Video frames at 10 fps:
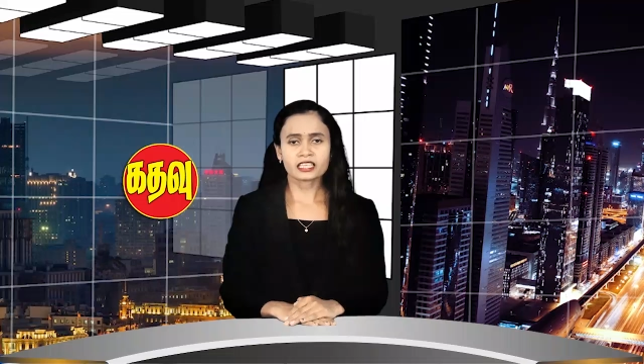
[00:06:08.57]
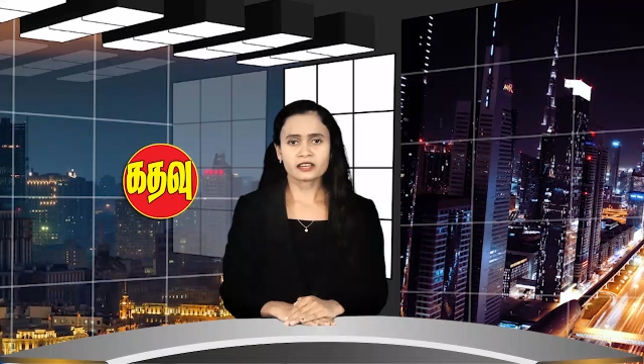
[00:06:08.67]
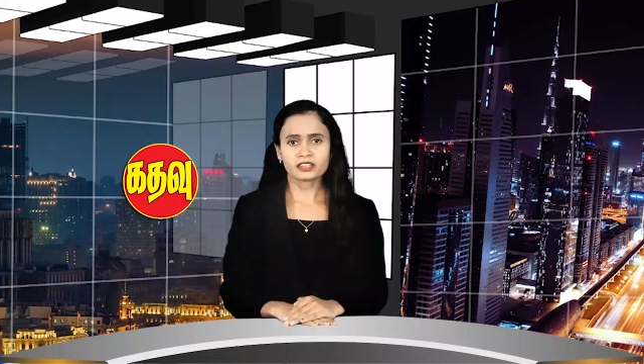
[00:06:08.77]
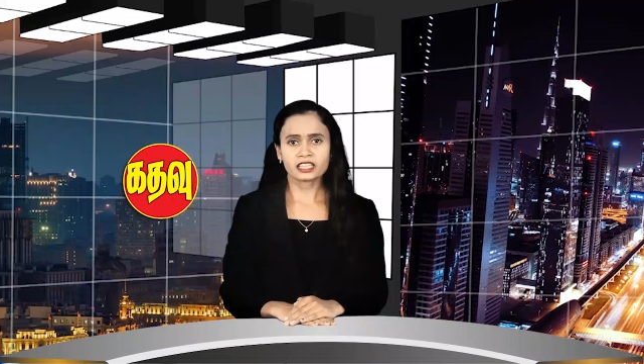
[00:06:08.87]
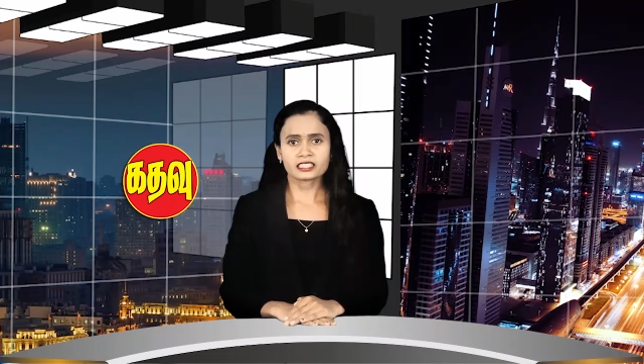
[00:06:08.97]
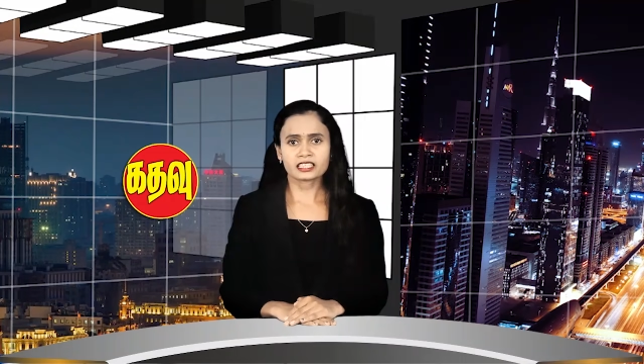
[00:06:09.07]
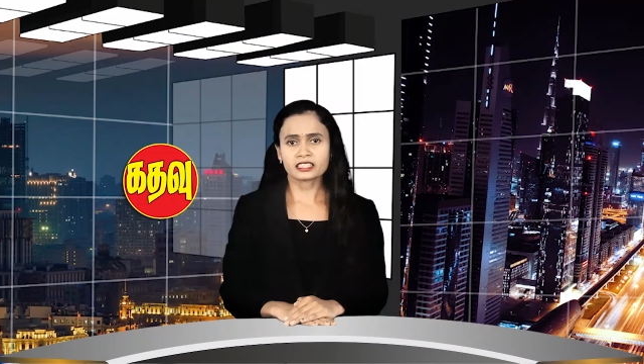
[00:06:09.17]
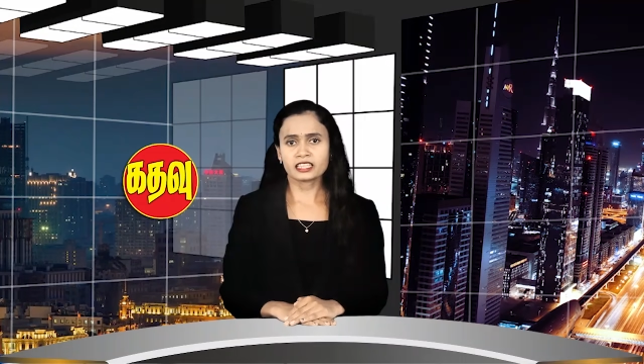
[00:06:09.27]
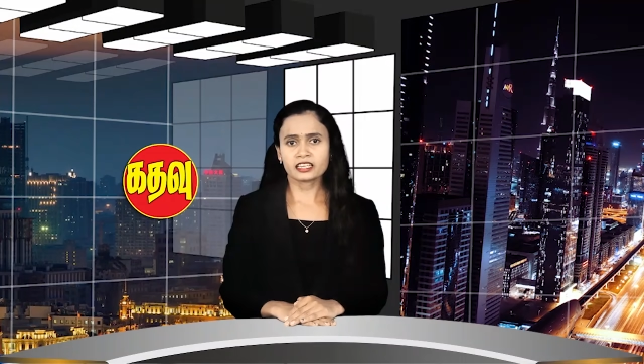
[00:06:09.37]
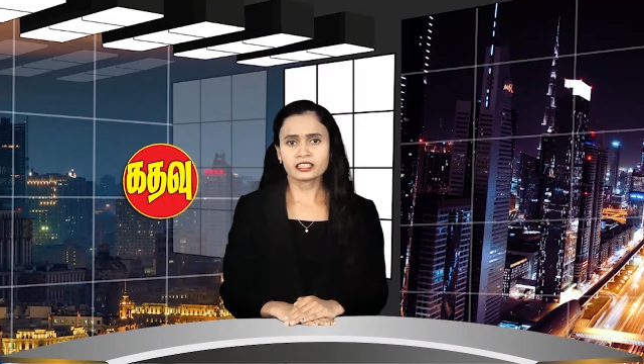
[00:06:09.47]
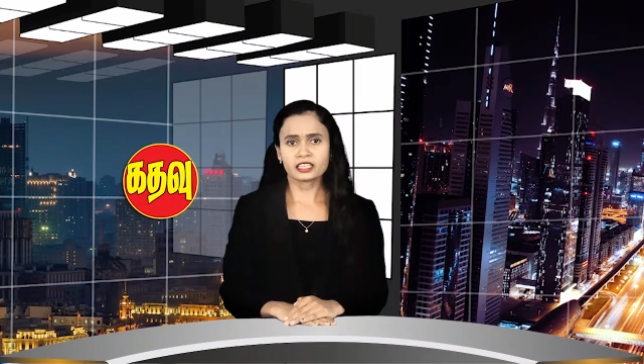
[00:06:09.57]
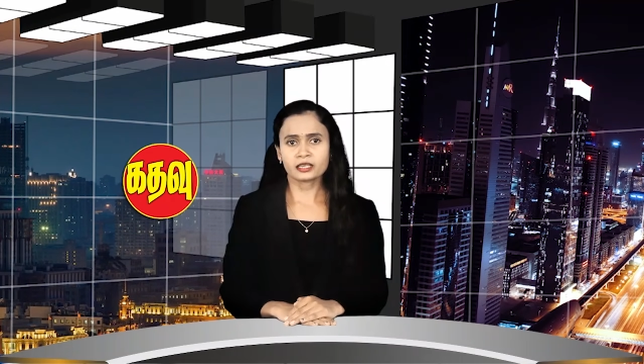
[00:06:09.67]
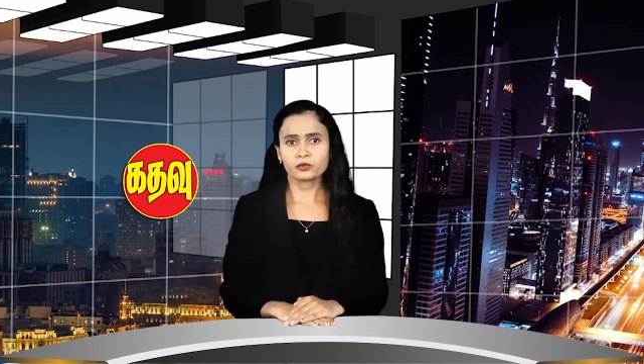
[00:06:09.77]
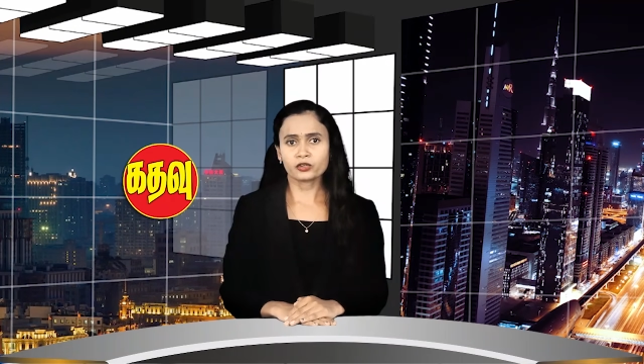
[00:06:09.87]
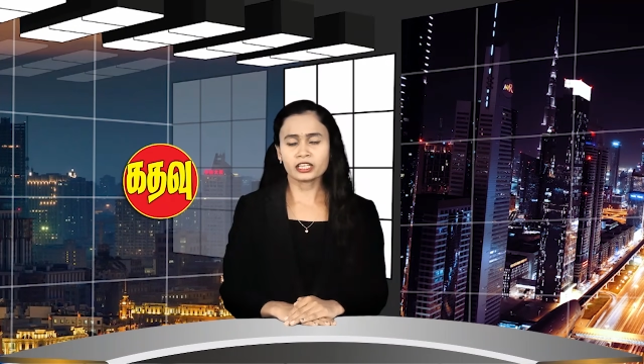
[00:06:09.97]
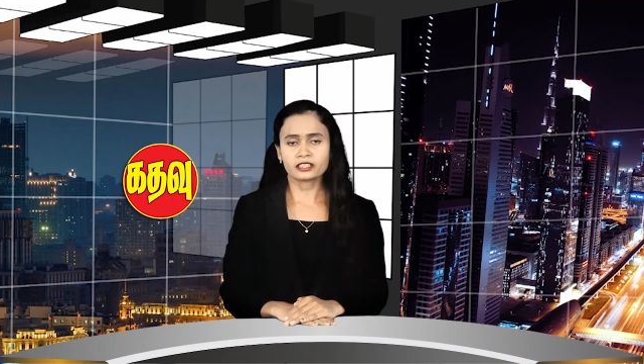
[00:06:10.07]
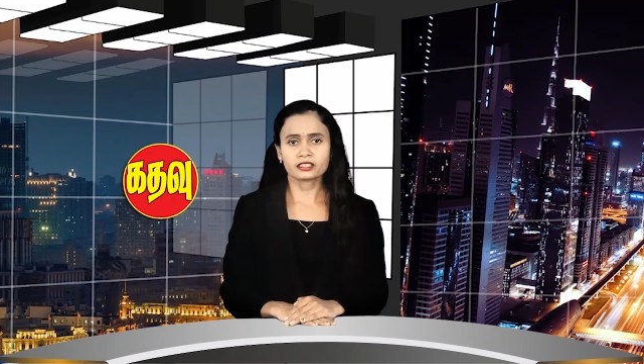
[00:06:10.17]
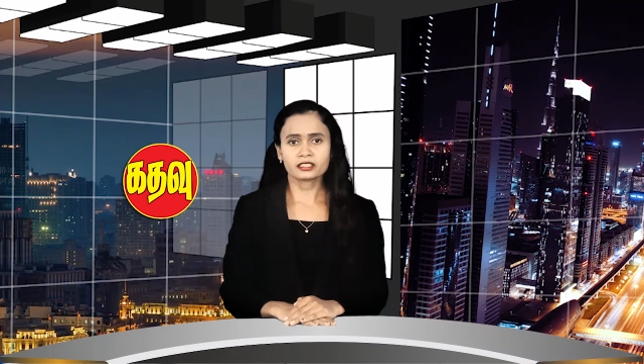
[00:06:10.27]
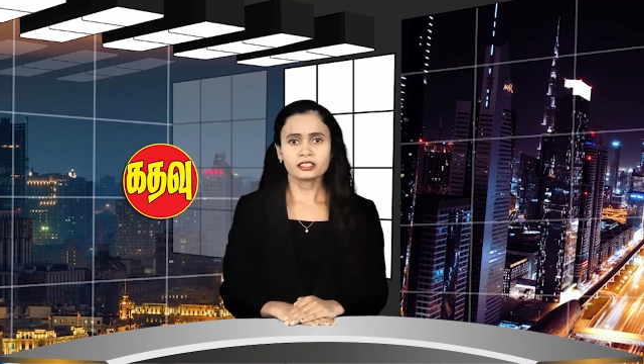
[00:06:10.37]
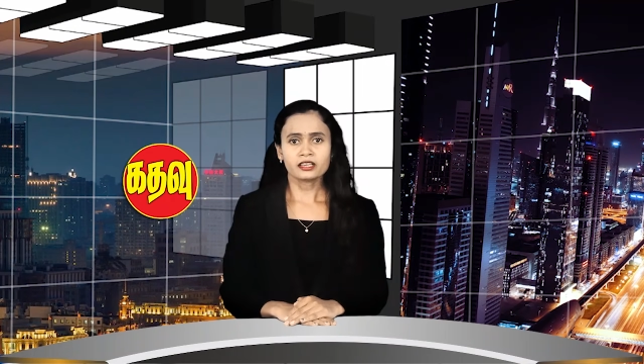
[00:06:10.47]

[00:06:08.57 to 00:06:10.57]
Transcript: சர்வதேச தினத்தை முன்னிட்டு